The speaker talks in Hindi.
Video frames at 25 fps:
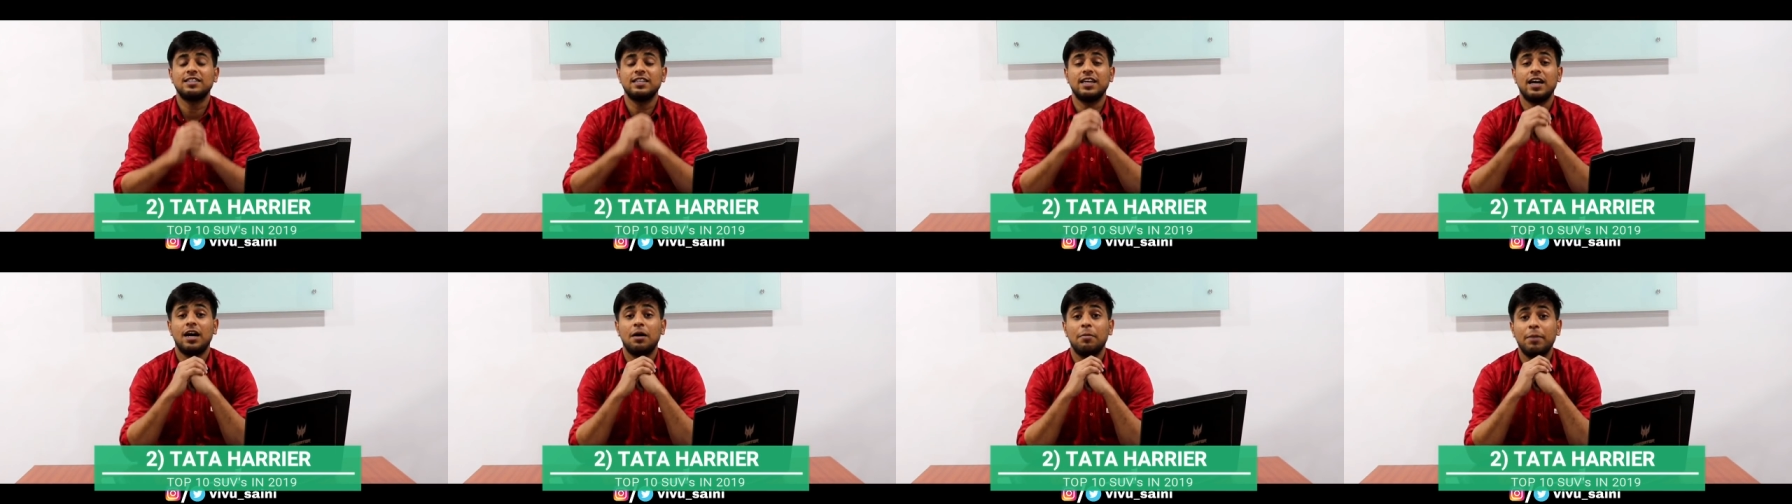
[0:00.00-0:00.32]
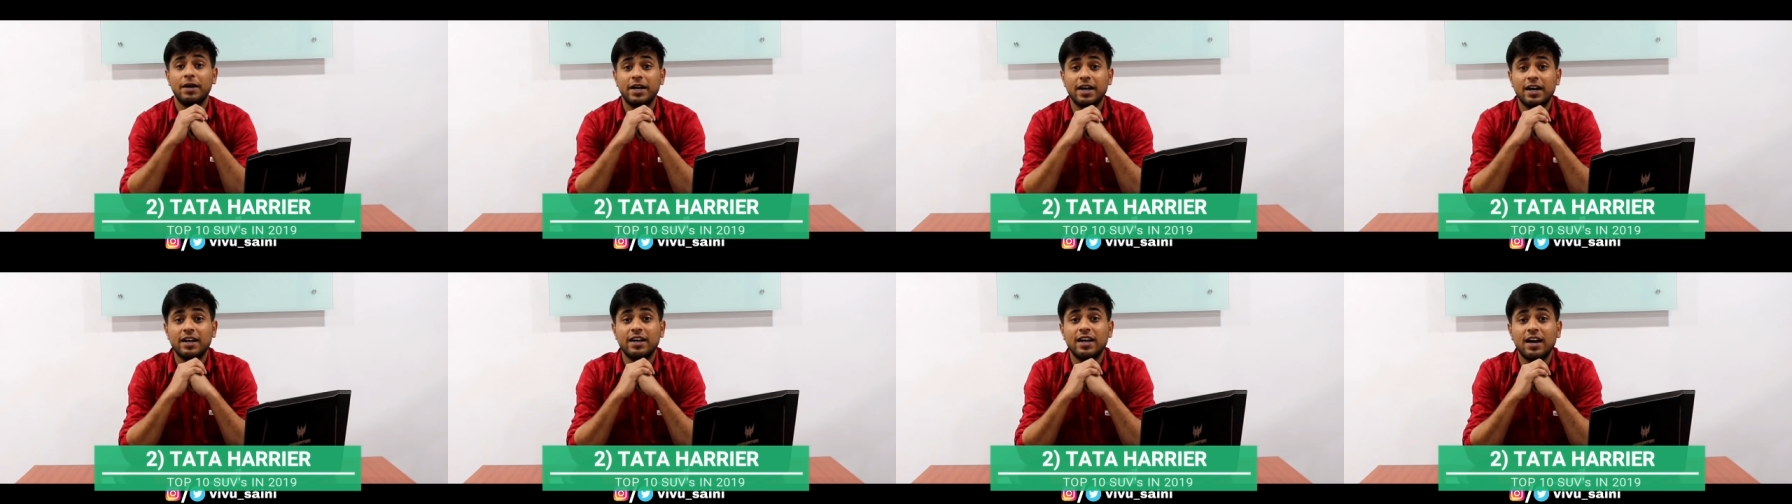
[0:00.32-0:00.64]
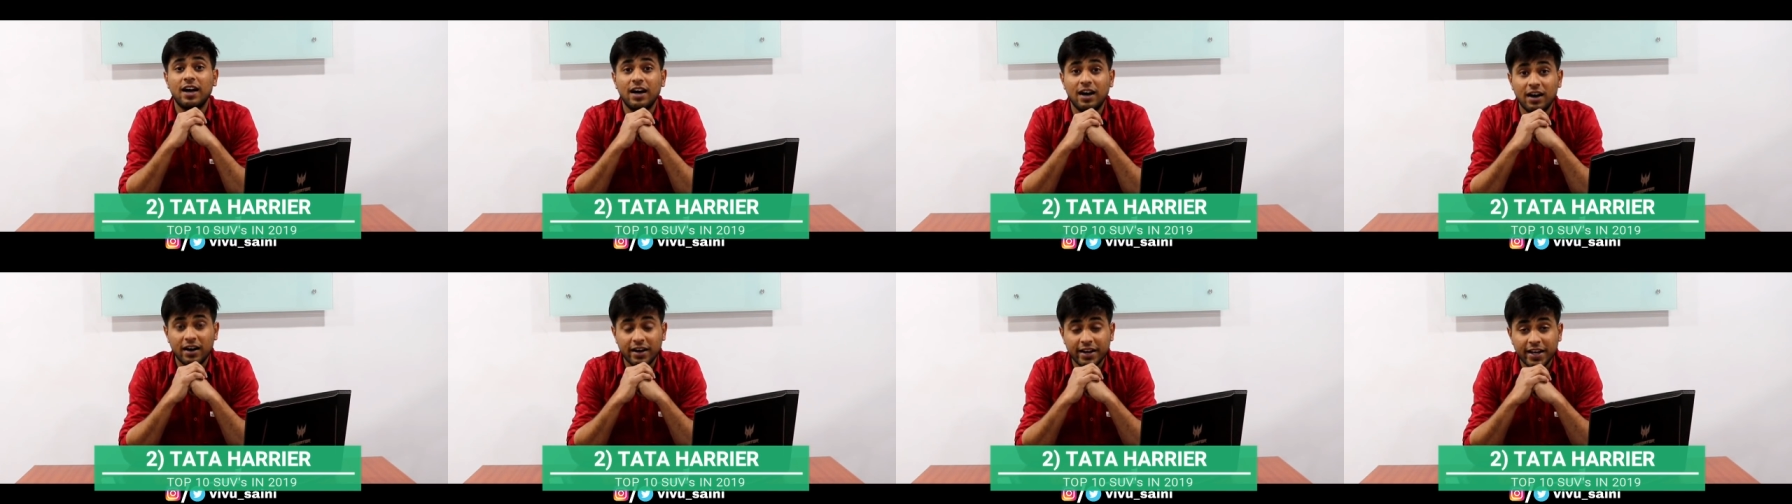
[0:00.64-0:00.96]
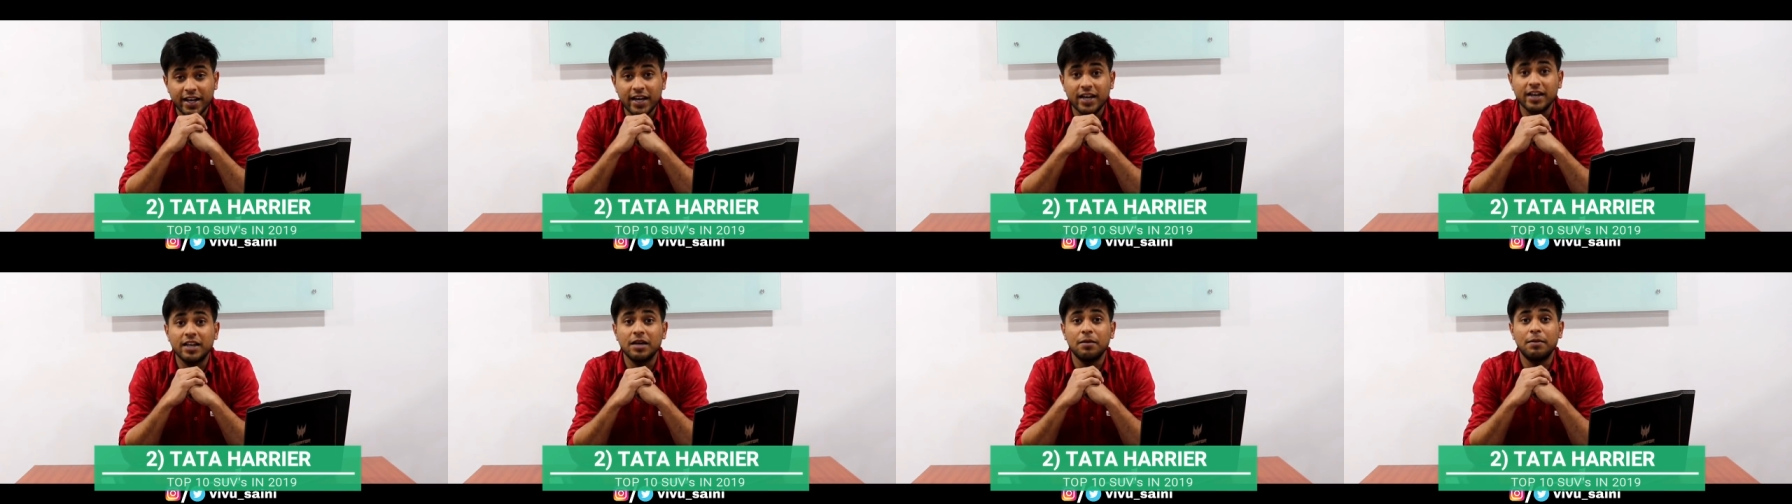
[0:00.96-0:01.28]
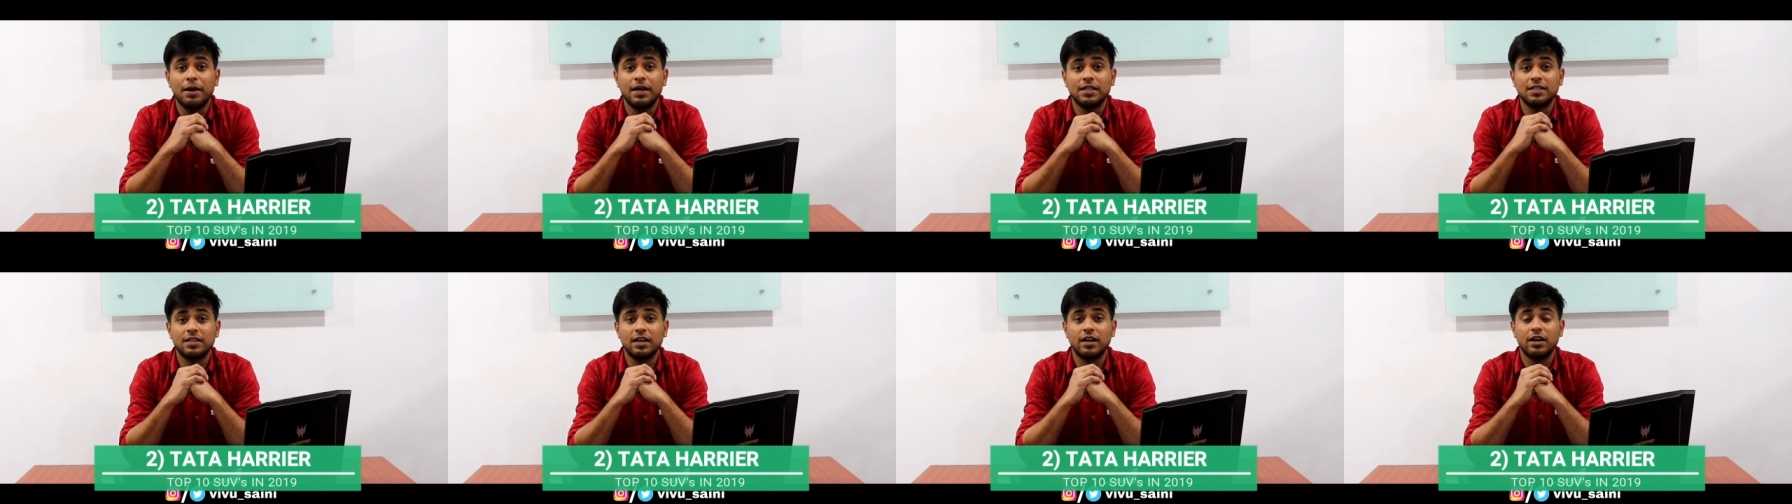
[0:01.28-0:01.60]
जी हाँ मैं टाटा हरियर की
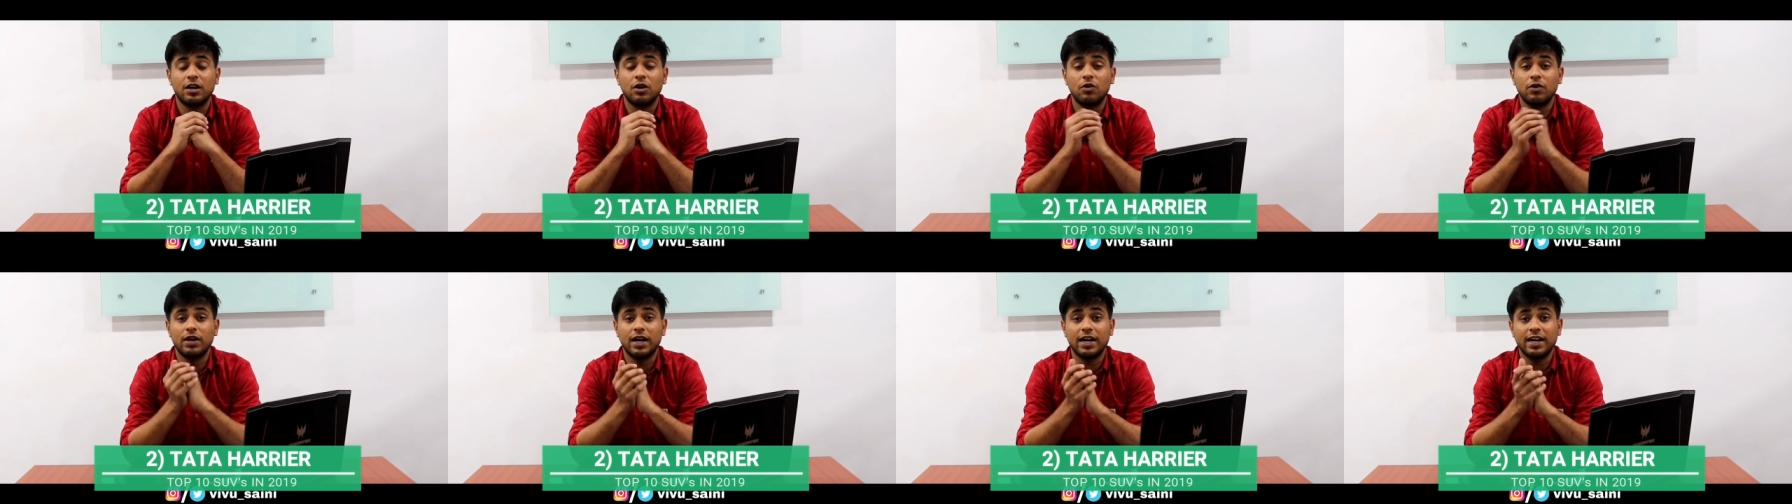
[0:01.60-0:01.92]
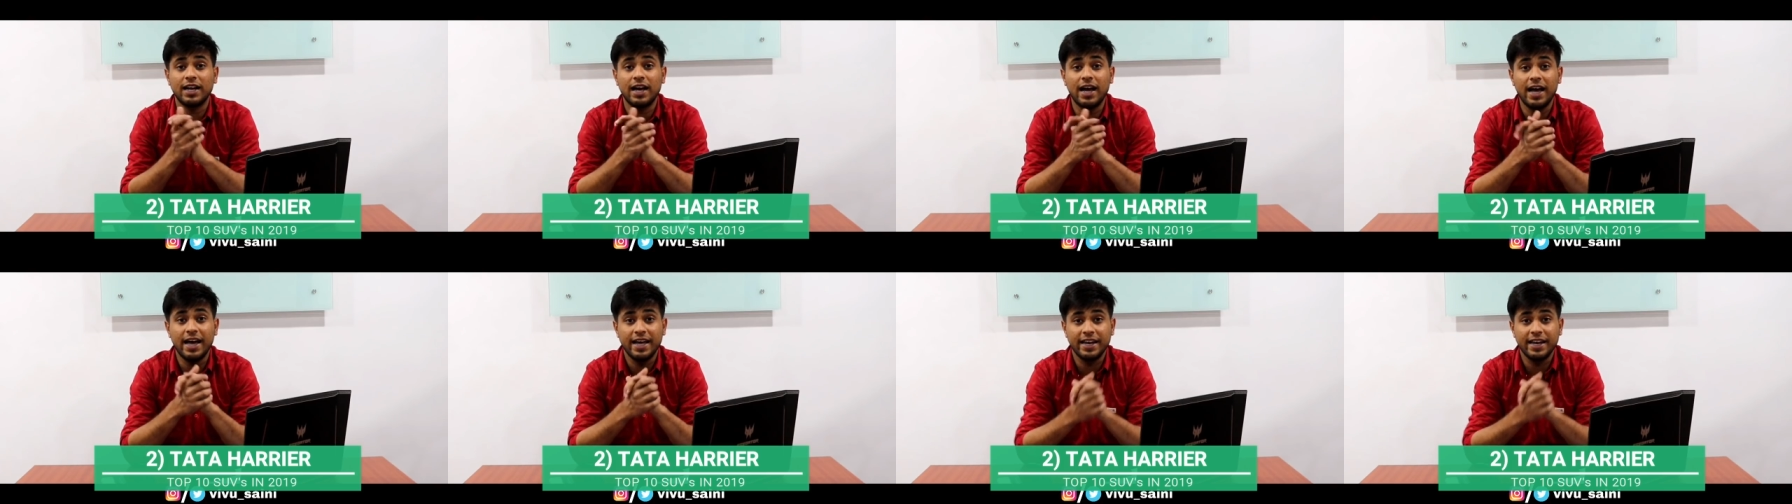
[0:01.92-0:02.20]
बात कर रहा हूँ टाटा